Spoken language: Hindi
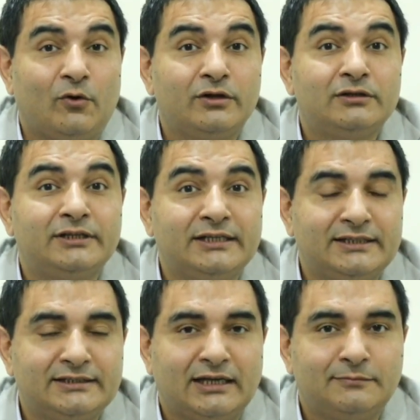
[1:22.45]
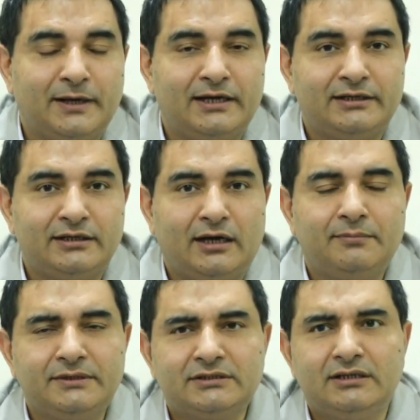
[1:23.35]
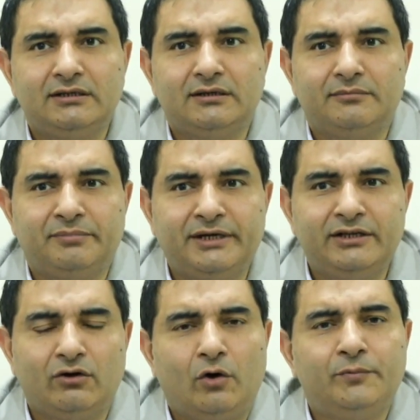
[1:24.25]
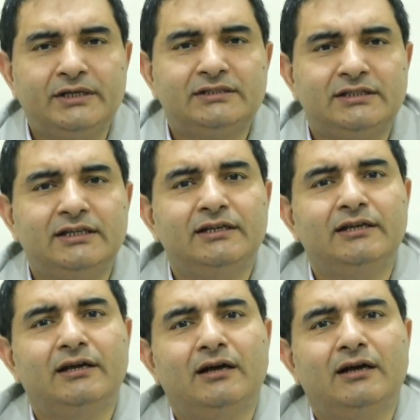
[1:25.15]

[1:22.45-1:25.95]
बहुत तेज़ी के साथ फैल रही है अब इसकी बड़ी ऑब्वियस ही